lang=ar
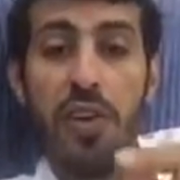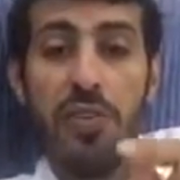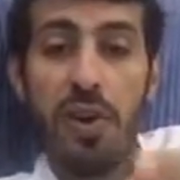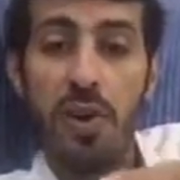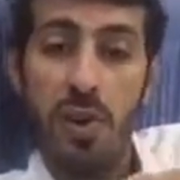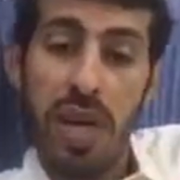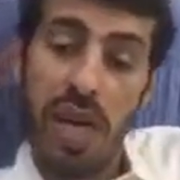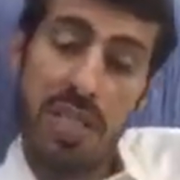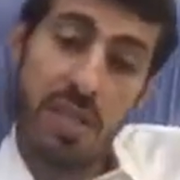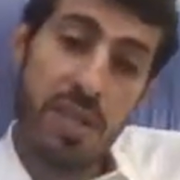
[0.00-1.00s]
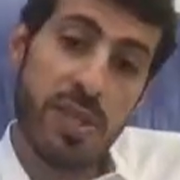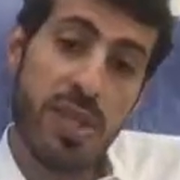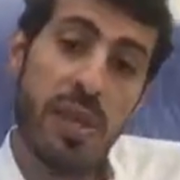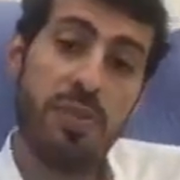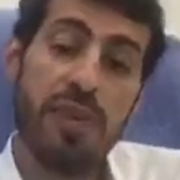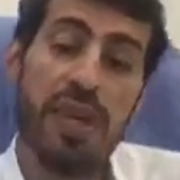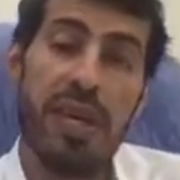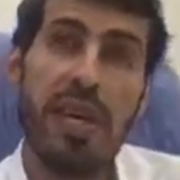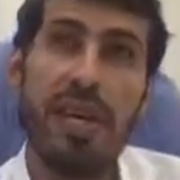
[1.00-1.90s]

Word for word: فيقول غازي القصيبي